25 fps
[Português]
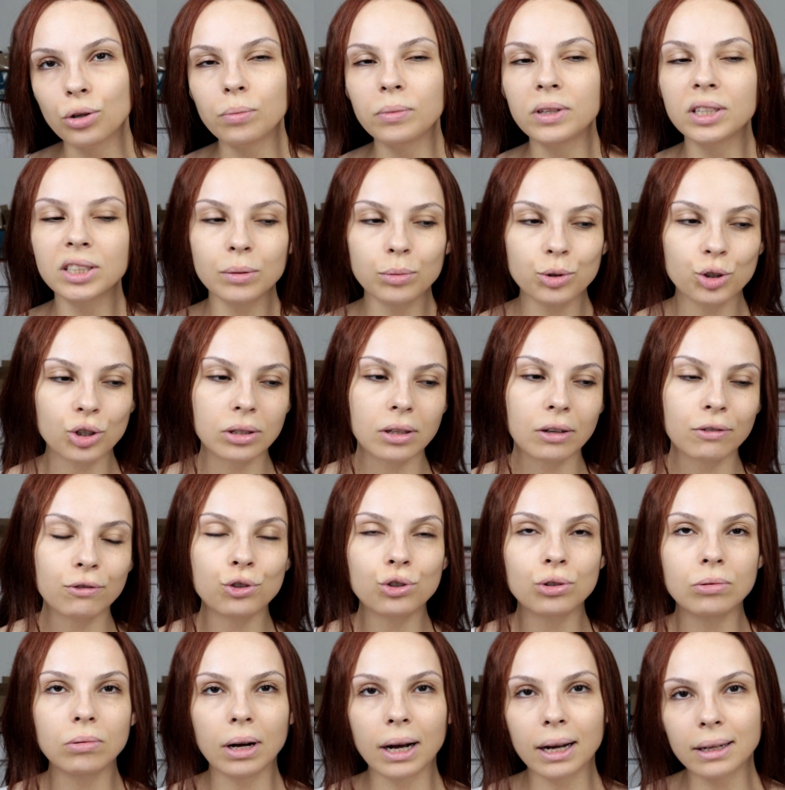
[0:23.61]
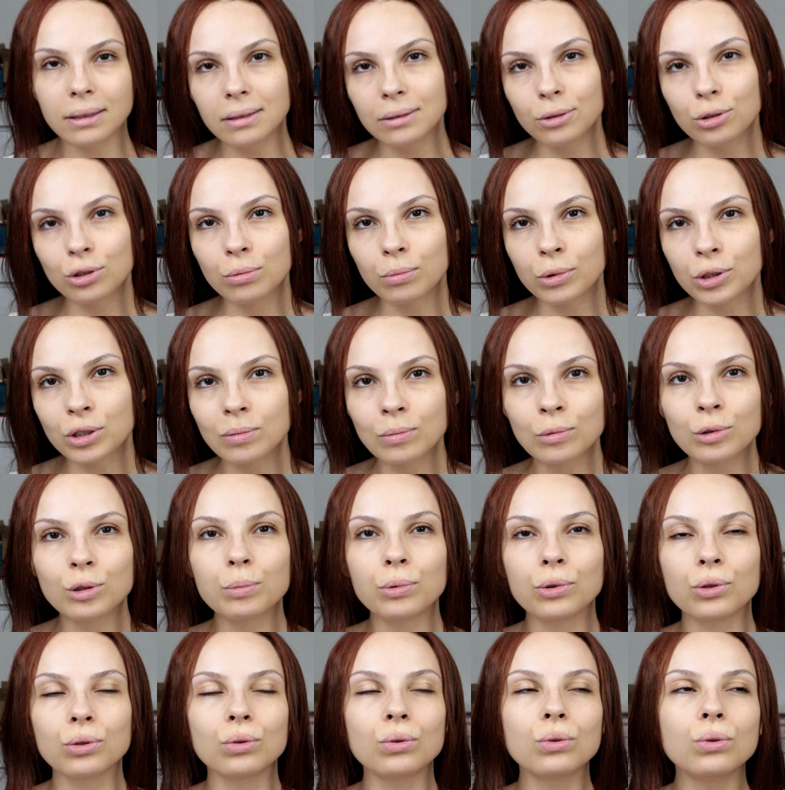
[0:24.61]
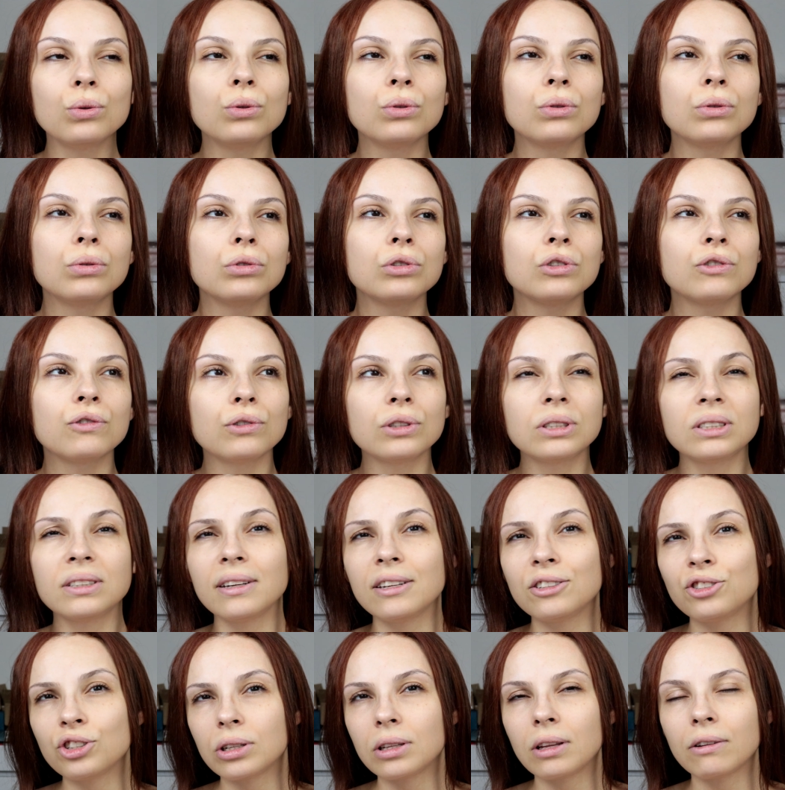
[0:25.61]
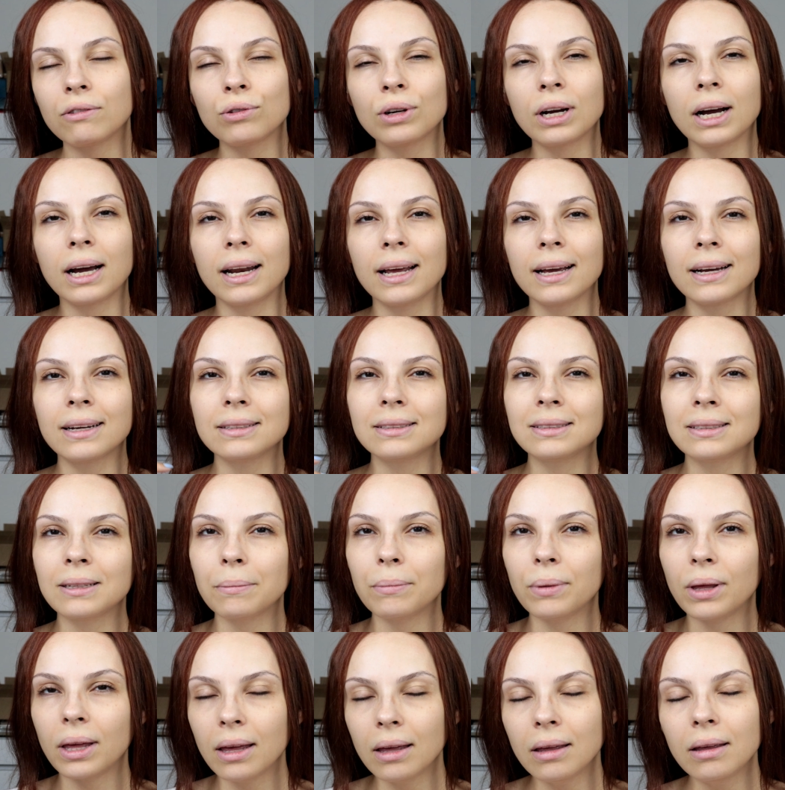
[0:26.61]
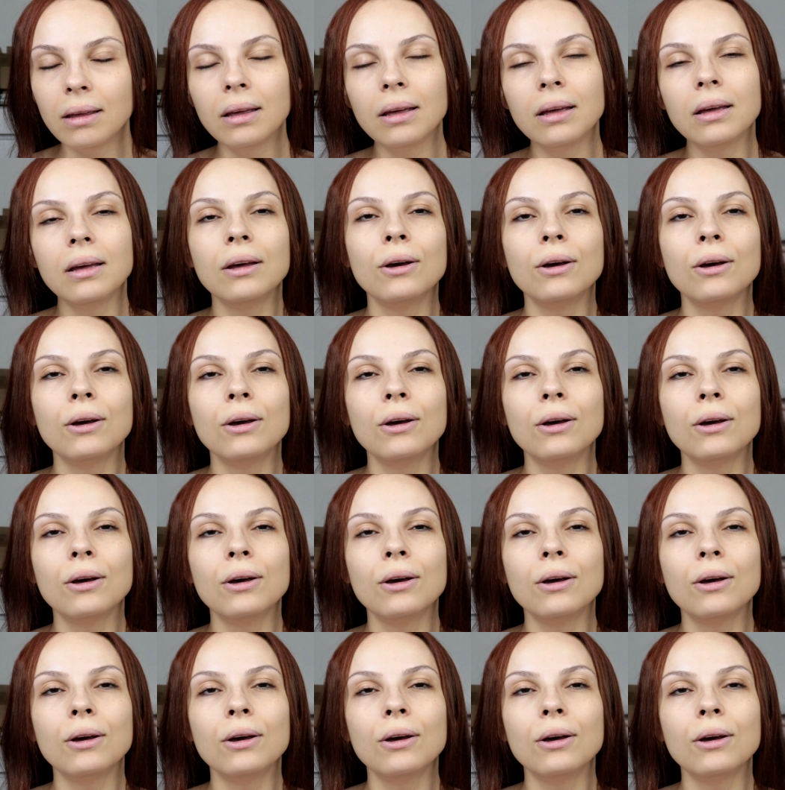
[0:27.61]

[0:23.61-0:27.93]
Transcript: Eu mesma já estava enjoada dos mesmos produtos, vocês já estavam careca de saber